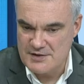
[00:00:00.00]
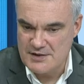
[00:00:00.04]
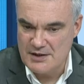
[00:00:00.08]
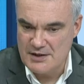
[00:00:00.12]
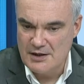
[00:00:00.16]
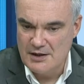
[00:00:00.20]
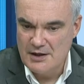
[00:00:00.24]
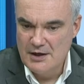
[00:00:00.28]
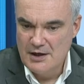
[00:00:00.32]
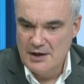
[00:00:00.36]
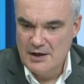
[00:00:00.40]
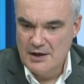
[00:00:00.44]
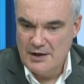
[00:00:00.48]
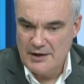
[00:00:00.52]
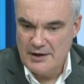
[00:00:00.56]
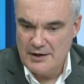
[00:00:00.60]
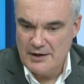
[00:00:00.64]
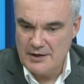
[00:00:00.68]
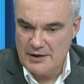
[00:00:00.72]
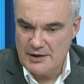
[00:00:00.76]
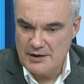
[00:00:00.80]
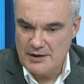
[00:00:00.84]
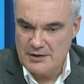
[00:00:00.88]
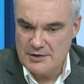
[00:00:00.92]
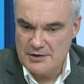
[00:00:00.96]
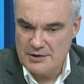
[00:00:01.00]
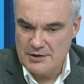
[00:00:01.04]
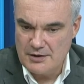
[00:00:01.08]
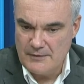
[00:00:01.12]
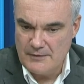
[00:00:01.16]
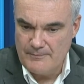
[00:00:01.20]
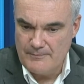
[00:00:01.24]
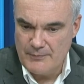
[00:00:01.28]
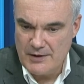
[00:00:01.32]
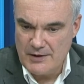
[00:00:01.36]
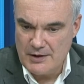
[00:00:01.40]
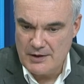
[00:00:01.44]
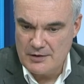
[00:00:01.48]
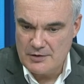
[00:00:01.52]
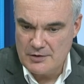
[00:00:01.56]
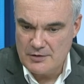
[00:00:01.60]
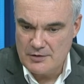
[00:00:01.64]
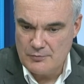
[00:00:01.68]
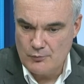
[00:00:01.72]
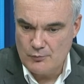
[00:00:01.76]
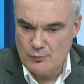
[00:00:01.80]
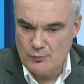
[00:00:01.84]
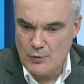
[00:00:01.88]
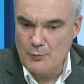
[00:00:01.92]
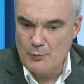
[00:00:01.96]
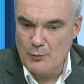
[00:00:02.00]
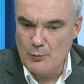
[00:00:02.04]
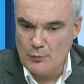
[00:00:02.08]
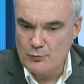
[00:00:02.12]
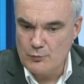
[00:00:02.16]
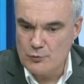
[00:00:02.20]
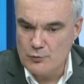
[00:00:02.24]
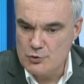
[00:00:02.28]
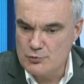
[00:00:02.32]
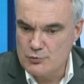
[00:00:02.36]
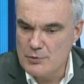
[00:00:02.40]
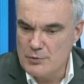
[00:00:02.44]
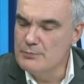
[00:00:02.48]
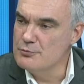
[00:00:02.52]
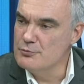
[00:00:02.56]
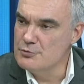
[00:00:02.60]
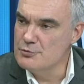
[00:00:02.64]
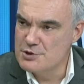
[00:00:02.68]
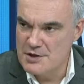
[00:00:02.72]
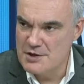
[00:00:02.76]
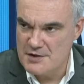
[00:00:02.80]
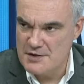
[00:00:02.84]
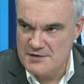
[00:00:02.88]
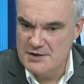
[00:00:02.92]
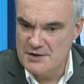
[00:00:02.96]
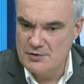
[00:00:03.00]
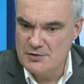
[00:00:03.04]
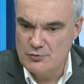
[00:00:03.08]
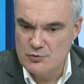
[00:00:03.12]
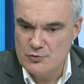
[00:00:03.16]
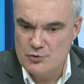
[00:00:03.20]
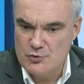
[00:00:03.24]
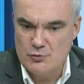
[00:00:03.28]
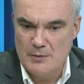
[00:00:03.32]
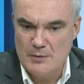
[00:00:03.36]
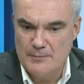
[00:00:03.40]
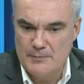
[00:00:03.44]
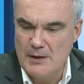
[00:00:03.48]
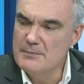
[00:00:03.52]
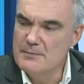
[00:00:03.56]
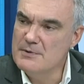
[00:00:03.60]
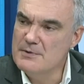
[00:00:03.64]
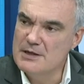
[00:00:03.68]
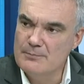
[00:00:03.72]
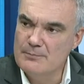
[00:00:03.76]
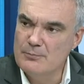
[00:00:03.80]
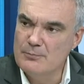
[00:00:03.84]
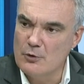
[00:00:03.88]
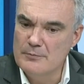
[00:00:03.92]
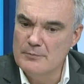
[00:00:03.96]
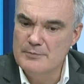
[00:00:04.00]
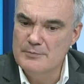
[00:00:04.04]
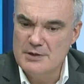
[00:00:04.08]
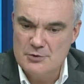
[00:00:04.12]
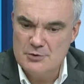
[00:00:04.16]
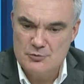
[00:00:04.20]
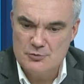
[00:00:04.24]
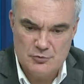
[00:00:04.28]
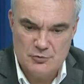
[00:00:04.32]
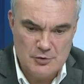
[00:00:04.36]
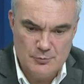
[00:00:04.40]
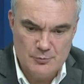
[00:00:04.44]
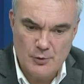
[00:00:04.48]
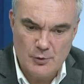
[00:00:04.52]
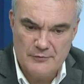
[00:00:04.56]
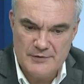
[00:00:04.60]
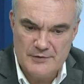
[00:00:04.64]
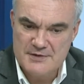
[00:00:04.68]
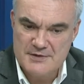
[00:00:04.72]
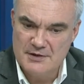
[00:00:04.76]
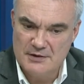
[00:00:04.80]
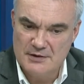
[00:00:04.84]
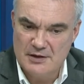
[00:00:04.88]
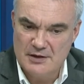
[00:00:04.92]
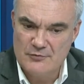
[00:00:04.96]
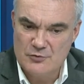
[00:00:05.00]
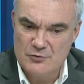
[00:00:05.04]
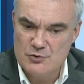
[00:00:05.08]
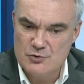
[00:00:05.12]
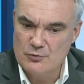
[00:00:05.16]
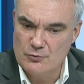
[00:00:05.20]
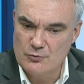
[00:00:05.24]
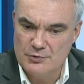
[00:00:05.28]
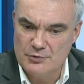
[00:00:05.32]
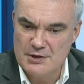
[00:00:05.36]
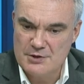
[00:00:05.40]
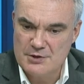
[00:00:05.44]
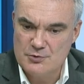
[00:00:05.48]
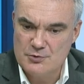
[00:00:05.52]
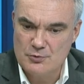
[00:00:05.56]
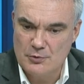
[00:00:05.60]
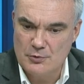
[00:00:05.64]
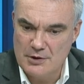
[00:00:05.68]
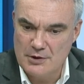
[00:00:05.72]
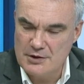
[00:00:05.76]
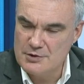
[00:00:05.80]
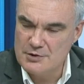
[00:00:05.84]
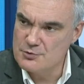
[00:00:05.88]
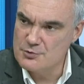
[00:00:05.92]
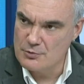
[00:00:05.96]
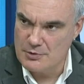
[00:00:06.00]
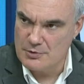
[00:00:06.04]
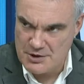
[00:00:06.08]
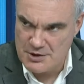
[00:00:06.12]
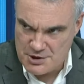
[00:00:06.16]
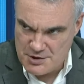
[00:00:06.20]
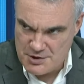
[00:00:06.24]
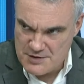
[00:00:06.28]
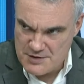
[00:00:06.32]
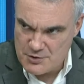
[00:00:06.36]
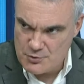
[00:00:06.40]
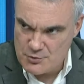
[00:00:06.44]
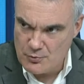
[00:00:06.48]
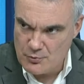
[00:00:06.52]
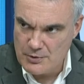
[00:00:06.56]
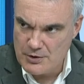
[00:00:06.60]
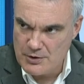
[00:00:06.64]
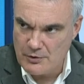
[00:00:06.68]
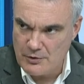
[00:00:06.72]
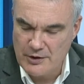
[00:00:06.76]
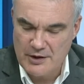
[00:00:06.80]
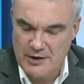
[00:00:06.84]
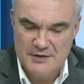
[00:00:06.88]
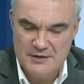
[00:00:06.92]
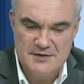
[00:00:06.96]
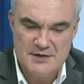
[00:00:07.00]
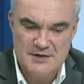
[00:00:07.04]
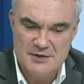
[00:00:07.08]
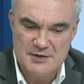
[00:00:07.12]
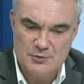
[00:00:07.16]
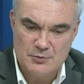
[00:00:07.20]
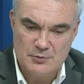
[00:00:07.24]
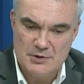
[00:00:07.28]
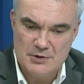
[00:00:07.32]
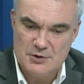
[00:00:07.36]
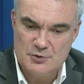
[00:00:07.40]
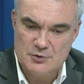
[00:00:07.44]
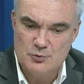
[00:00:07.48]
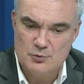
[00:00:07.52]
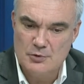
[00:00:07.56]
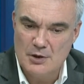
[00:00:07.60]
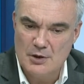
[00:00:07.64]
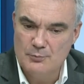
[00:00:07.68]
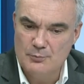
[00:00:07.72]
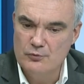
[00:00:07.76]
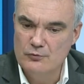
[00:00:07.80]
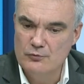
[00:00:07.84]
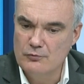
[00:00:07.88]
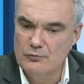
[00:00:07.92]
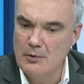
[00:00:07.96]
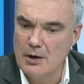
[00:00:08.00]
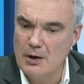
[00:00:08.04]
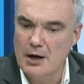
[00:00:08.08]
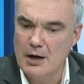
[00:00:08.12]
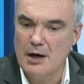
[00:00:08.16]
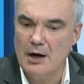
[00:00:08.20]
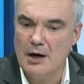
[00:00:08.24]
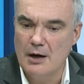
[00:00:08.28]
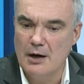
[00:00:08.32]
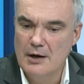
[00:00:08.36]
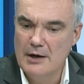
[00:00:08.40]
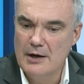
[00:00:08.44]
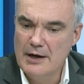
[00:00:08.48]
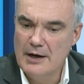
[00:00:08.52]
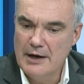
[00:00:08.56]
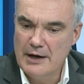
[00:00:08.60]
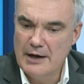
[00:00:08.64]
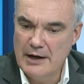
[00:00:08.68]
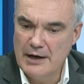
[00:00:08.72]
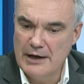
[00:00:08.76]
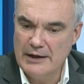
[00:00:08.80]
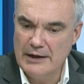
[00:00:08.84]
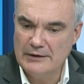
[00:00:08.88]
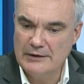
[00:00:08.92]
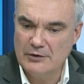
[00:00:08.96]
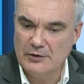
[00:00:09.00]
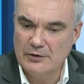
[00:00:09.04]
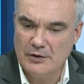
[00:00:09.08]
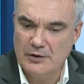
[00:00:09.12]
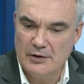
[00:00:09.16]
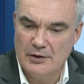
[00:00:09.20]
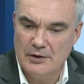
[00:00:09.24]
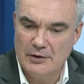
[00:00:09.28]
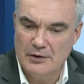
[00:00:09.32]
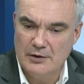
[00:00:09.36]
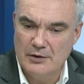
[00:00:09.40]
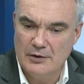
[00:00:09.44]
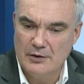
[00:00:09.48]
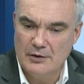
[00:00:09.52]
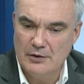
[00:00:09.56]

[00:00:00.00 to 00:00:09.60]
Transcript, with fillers: c'est euh, moi mon, mon, souhait le plus cher, c'est qu'on soit parmi les premiers justement avec cette avance qu'on a sur la sur la gestion et l'organisation là-dessus à pouvoir être